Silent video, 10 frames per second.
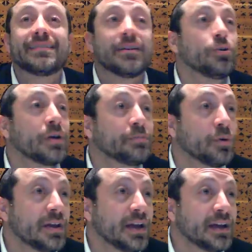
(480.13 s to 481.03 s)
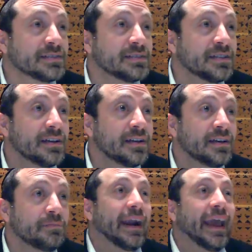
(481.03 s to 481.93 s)
de lo que podías?
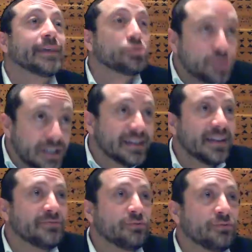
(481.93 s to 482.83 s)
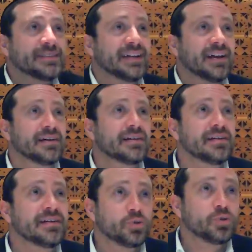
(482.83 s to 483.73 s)
Para eso sí te di fuerza.
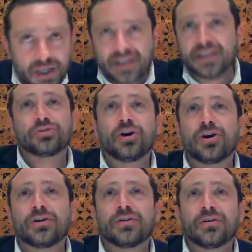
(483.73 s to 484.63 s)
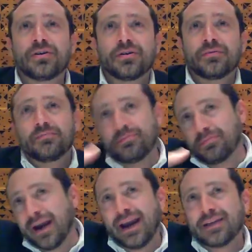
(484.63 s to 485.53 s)
Tú tienes razón
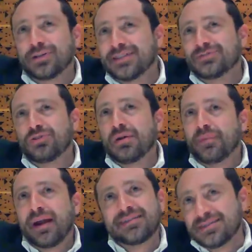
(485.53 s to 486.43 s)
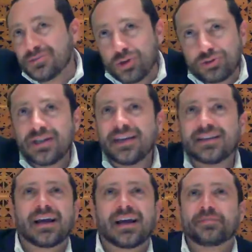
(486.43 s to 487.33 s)
para las otras nueve partes no tenías
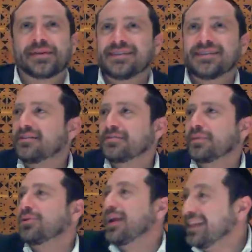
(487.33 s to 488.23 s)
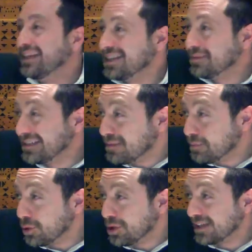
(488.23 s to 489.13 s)
la capacidad, pero la décima sí
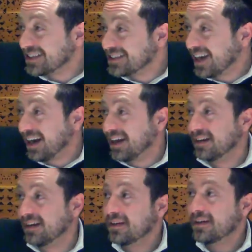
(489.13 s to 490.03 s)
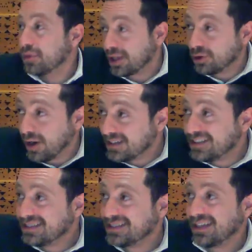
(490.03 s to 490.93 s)
podías hacerla. ¿Por qué no la
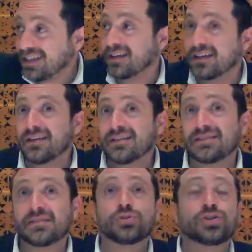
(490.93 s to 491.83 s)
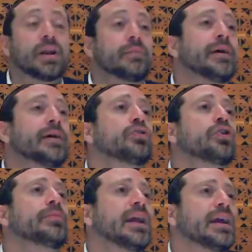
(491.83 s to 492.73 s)
hiciste? Si Moshe Rabbenu
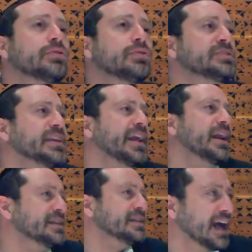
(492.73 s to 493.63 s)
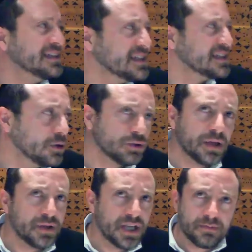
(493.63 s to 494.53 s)
no hubiera ido ni siquiera a las casas de los
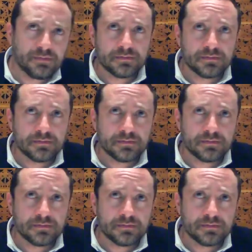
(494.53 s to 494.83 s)
Levim,